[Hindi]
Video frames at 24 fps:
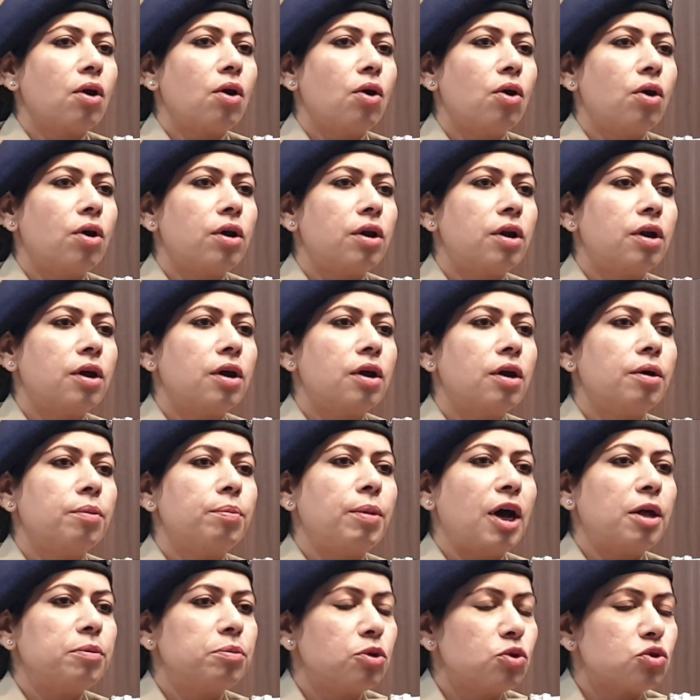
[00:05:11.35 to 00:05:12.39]
और
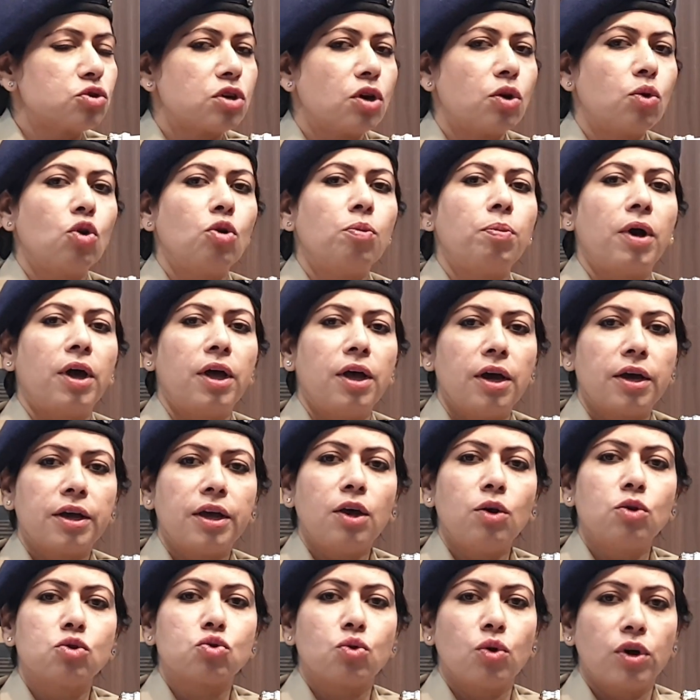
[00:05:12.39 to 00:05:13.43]
बाद में उसका रोल पाया
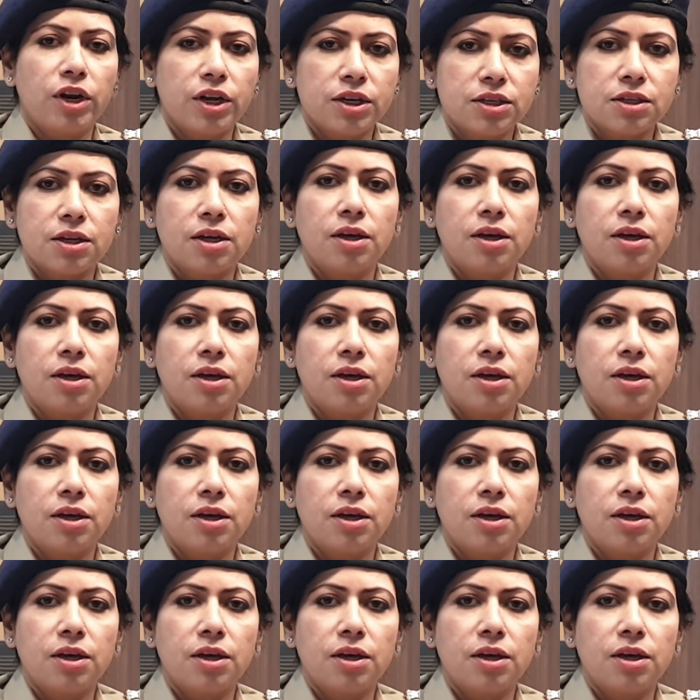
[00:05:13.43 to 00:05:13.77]
गया उसको अरेस्ट